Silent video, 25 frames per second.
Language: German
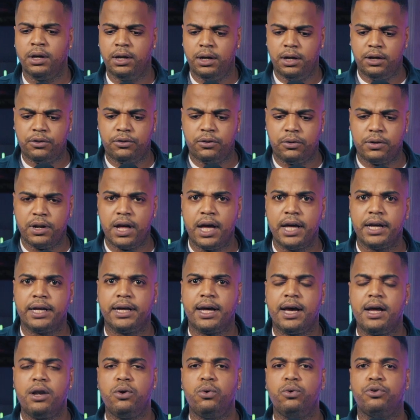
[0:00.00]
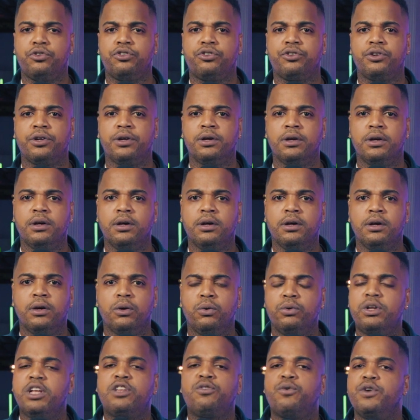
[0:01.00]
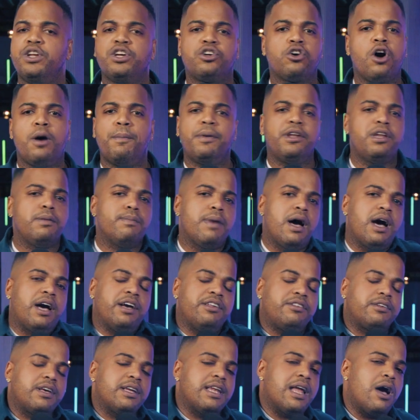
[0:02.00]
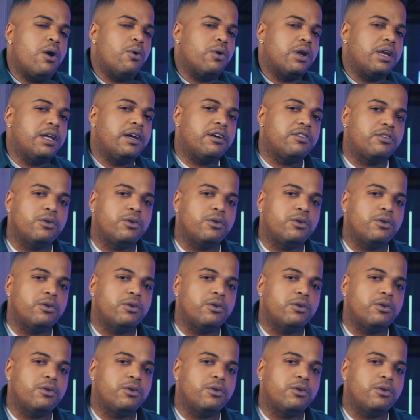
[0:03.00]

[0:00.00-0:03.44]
Ich so, nein, keine Lust. Und jetzt, wo ich Comedy mache, ist es genau gleich